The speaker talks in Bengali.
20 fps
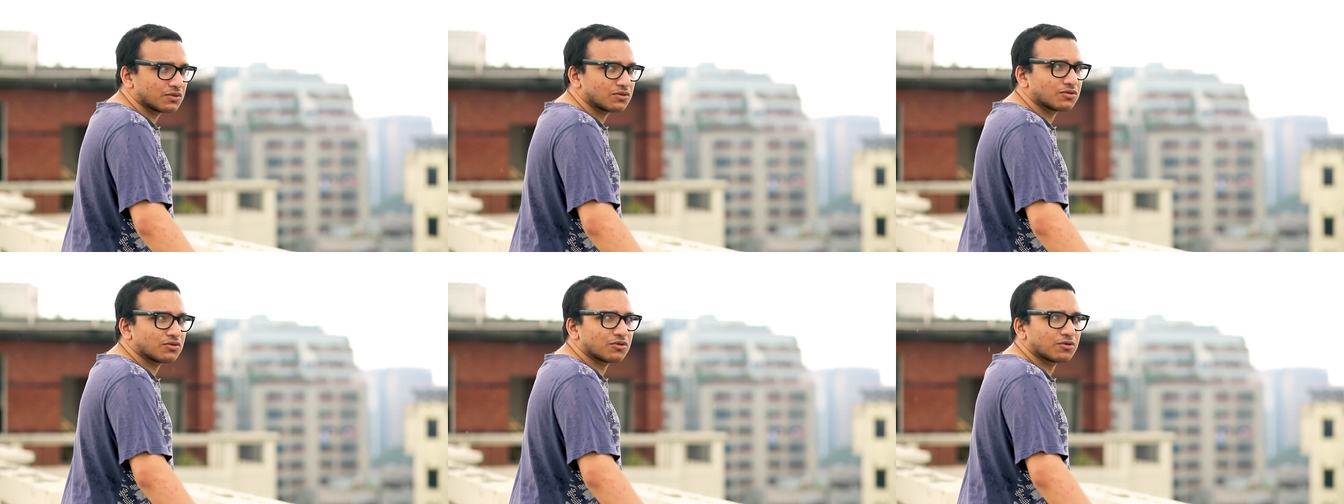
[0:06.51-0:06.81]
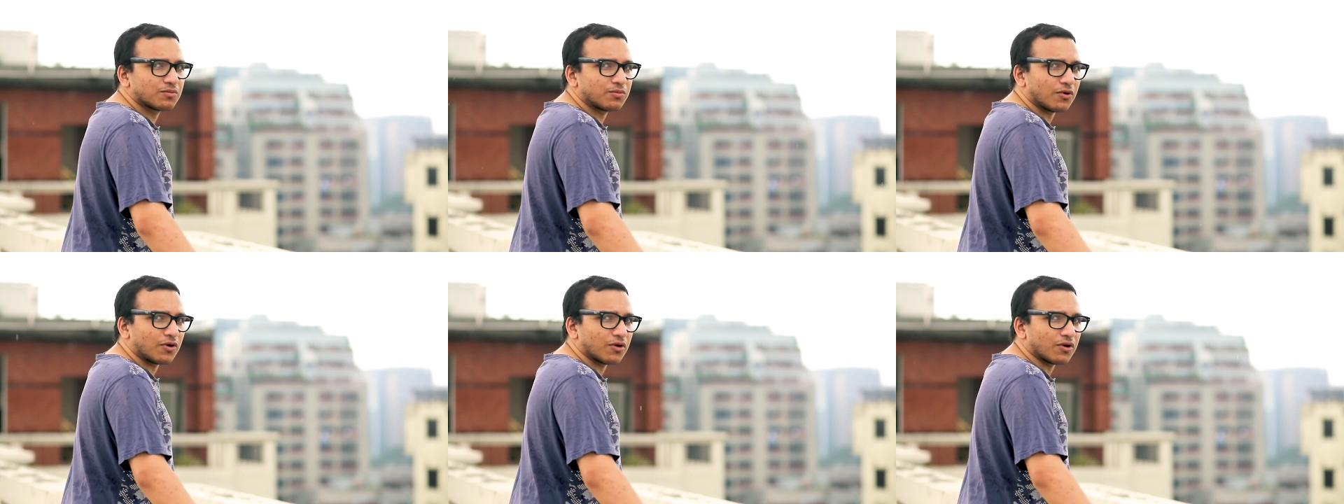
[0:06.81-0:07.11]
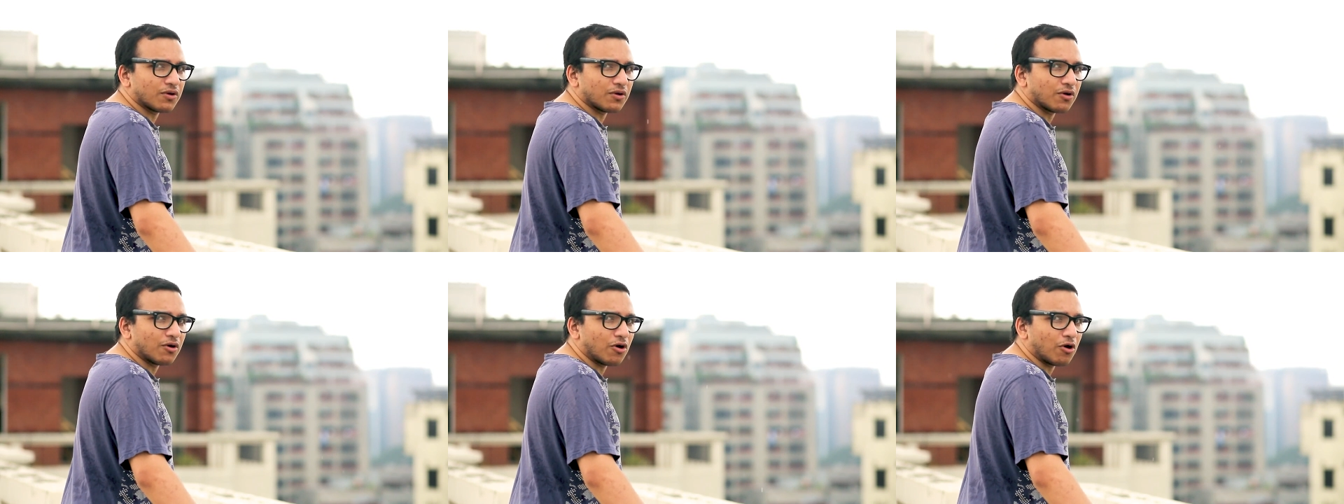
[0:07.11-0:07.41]
দুর্বল
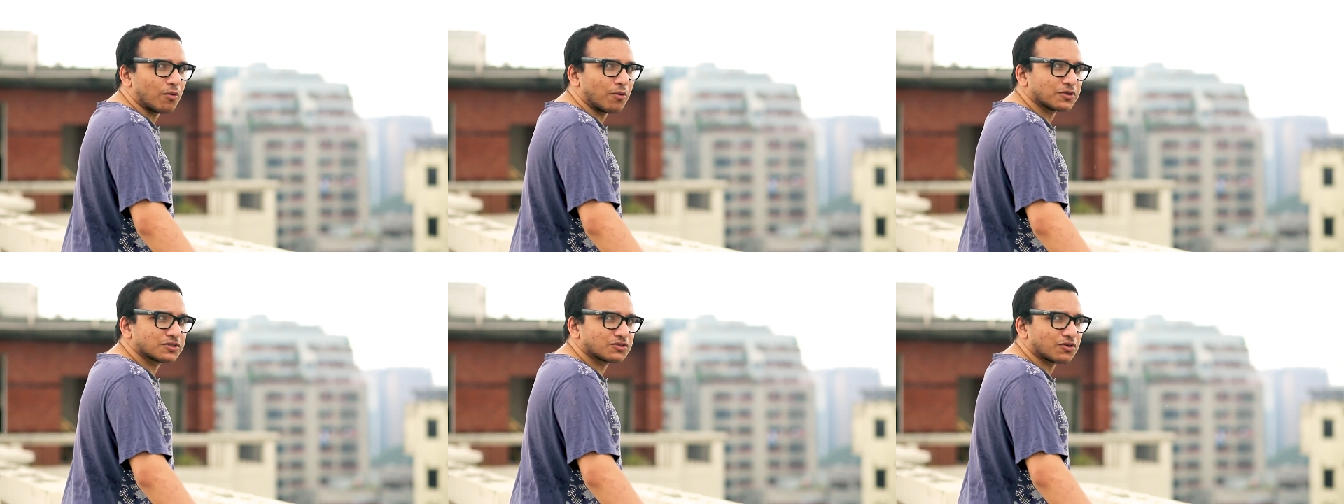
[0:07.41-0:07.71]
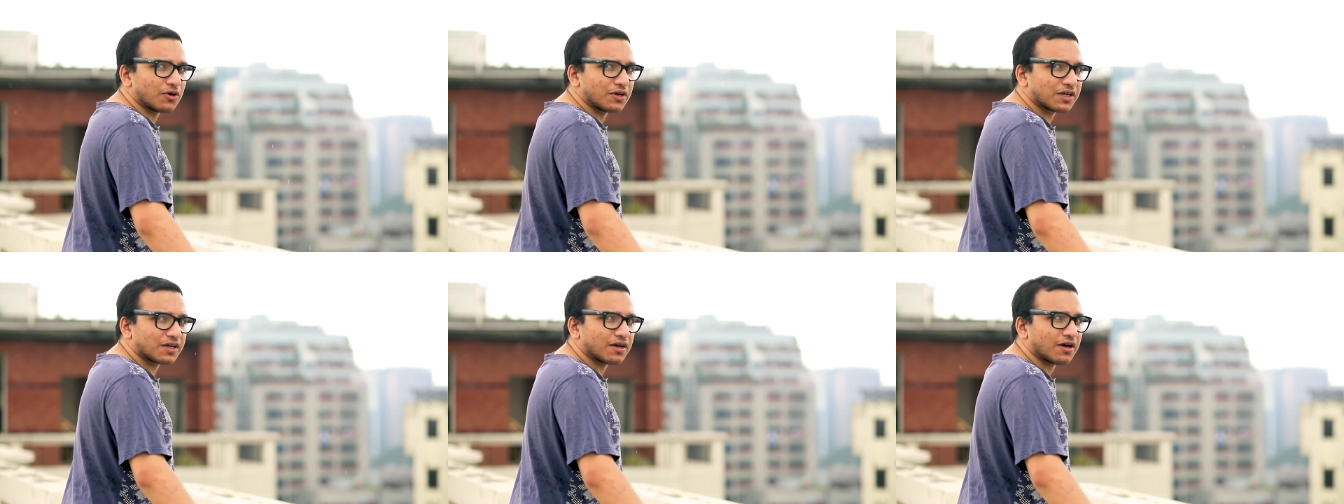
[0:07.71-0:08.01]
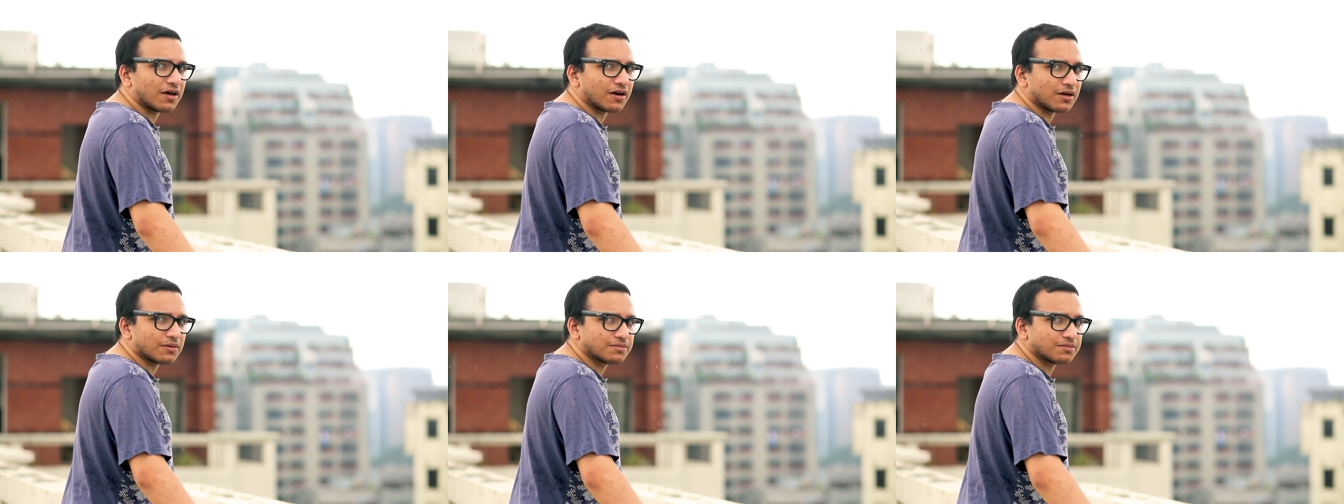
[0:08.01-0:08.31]
অবস্থা অনেক
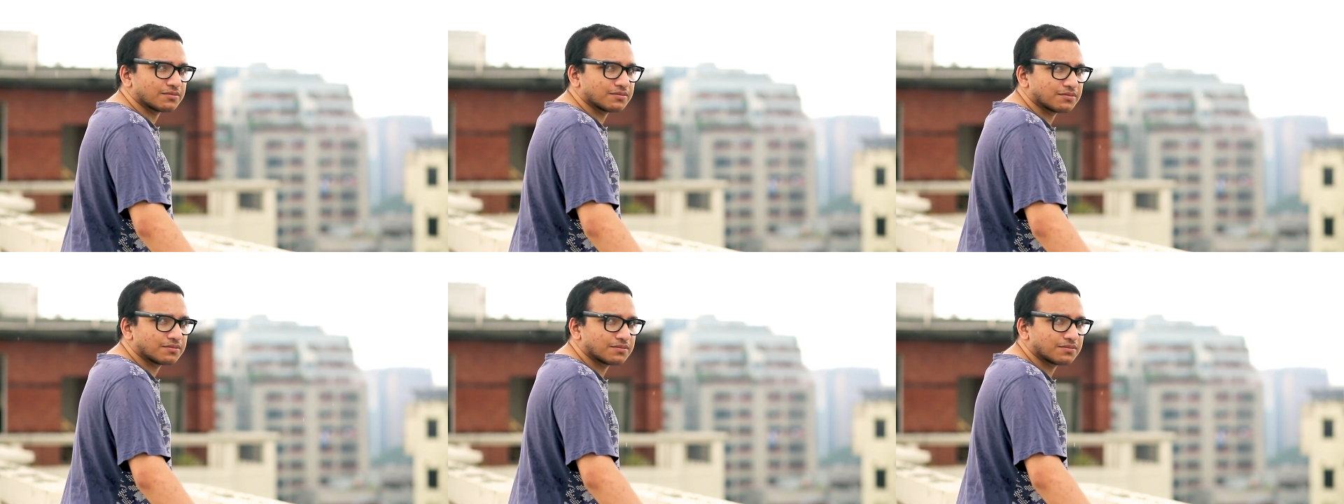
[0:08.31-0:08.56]
খারাপ